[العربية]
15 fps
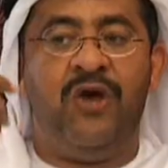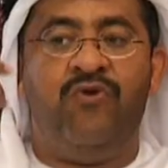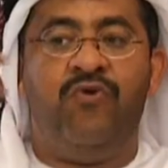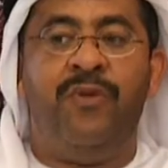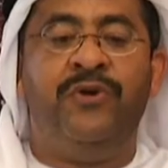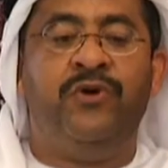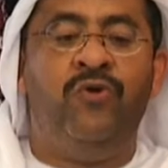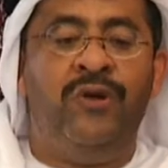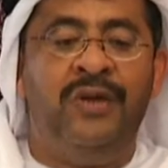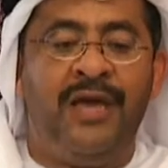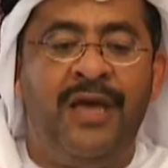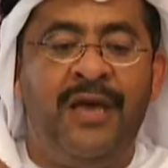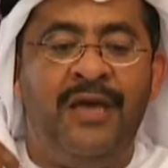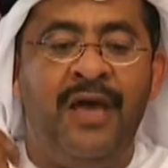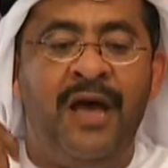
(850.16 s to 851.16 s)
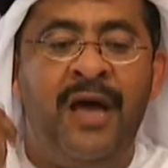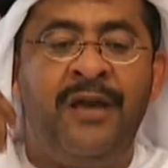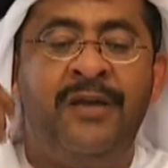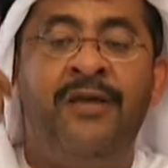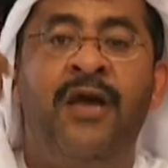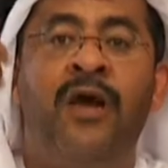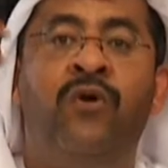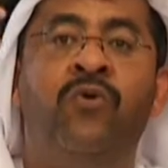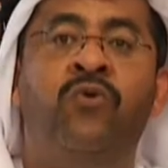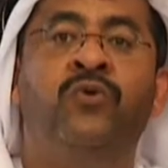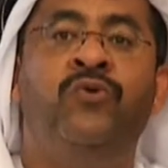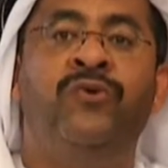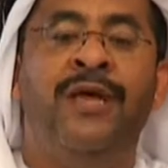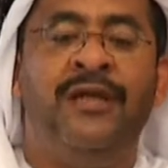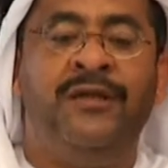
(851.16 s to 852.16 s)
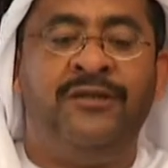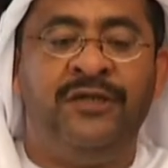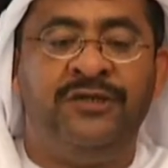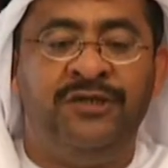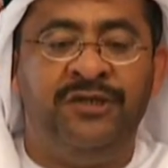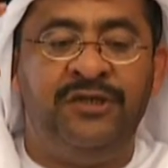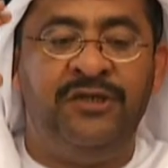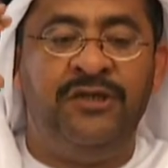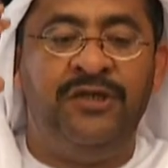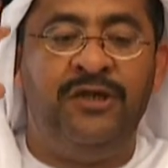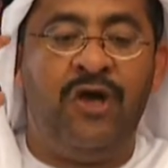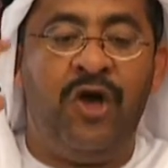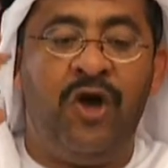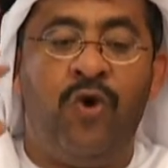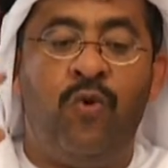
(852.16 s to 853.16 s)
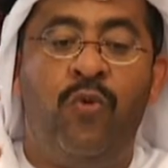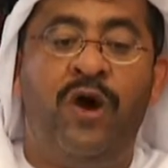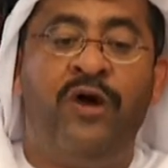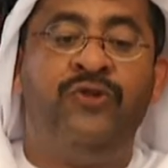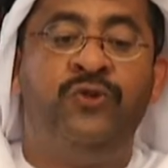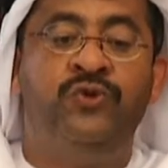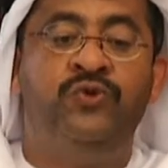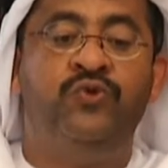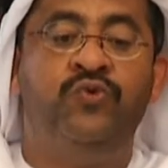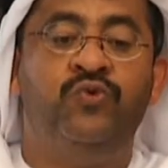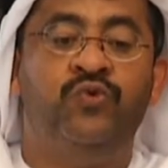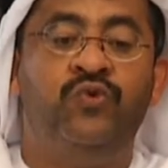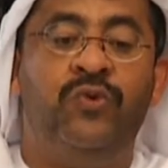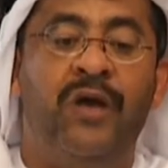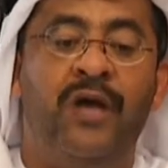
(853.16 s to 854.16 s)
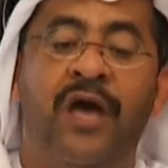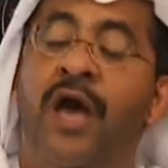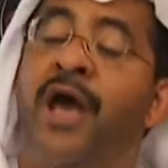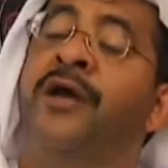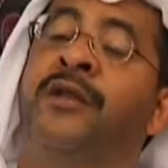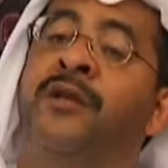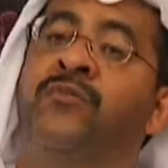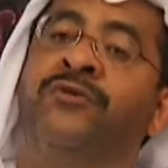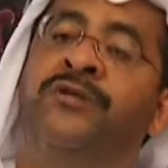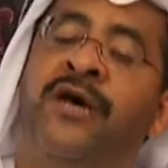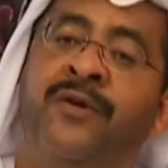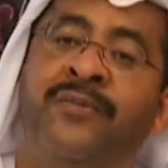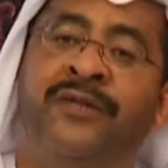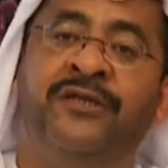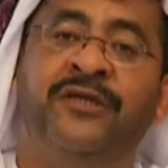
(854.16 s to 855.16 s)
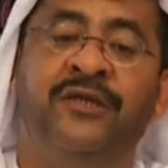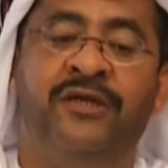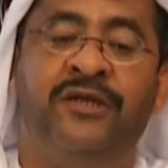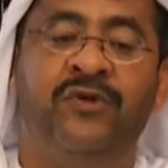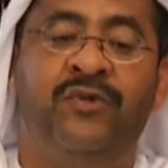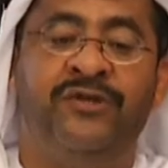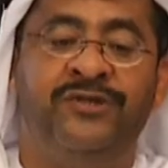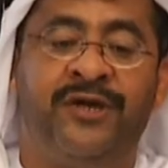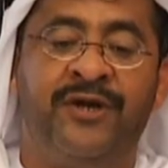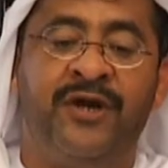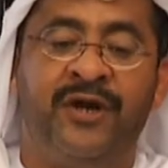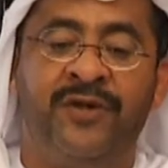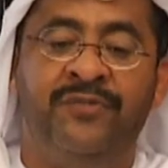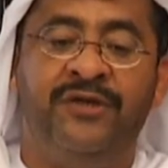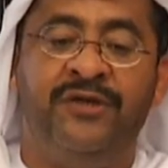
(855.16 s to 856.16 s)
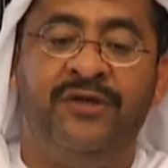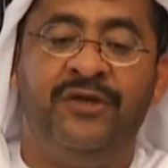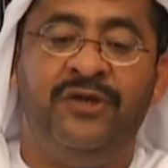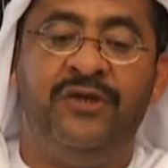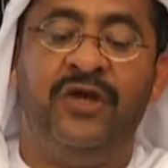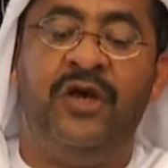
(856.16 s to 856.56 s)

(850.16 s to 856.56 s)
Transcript: وبكل أحياني أعود لأنتشي وأضج أين مدامتي وشرابي